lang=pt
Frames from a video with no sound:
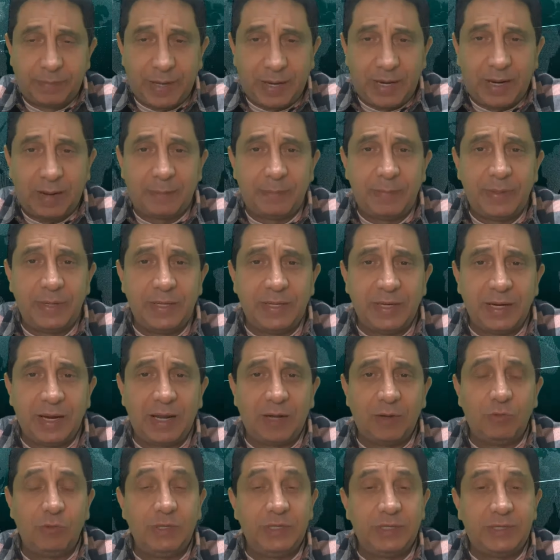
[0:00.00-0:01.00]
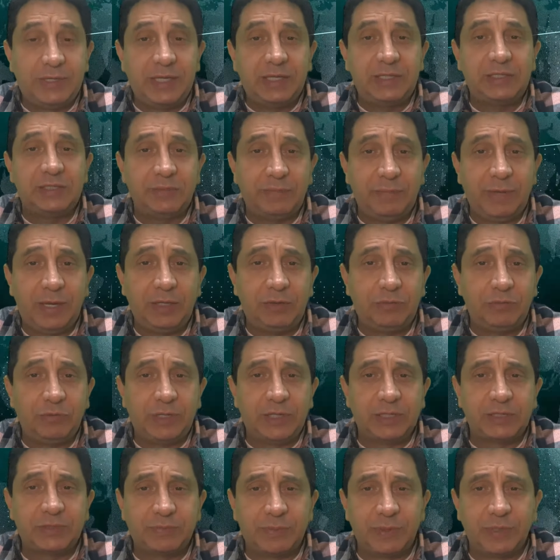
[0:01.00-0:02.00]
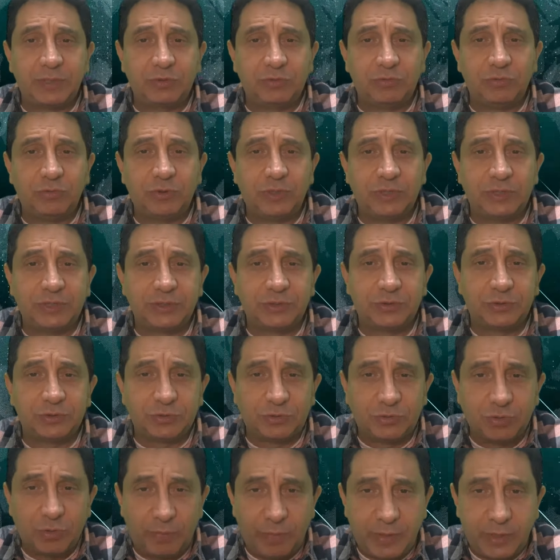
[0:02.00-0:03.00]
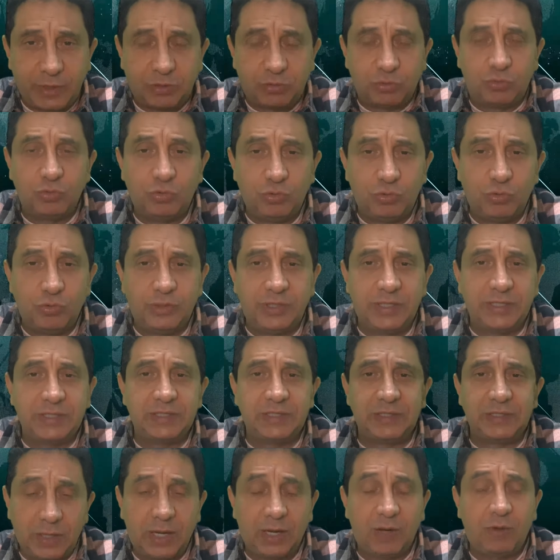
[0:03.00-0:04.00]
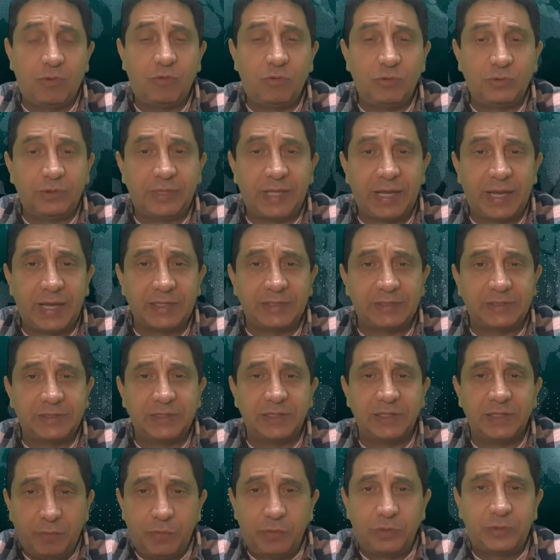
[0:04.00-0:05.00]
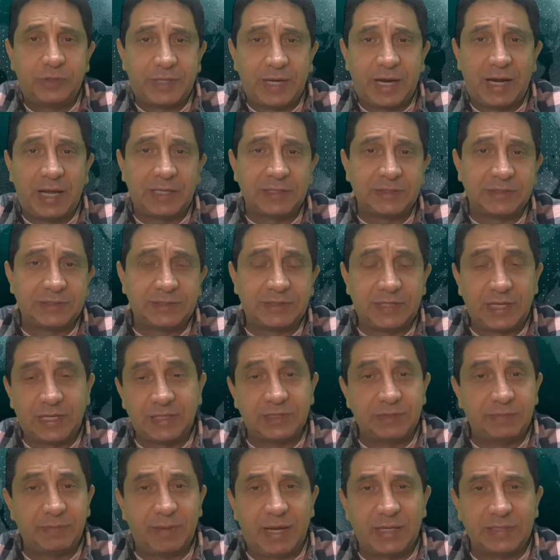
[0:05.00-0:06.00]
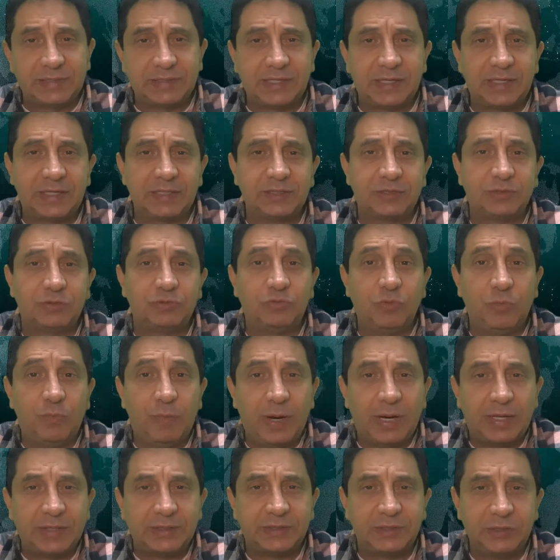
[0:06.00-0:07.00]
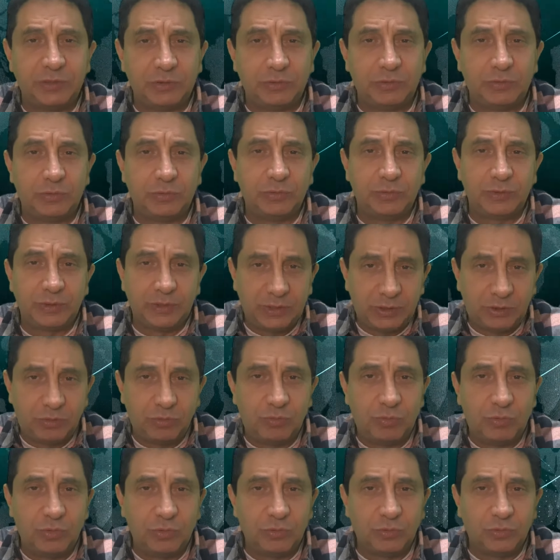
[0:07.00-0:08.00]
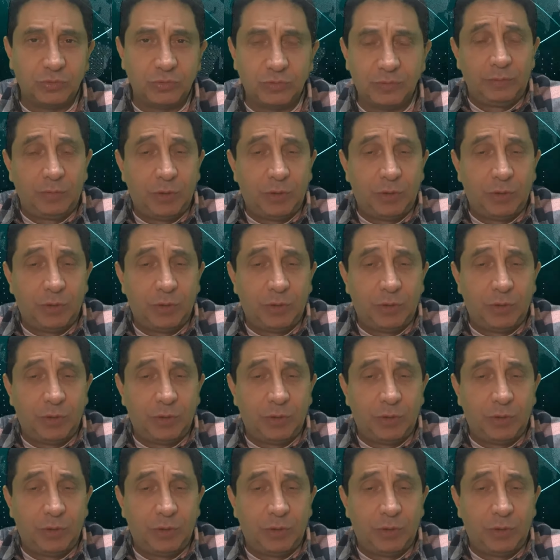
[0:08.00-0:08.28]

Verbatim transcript: para abrir o entendimento das pessoas sobre tudo o que acontece por trás das máscaras regras do Brasil e do mundo.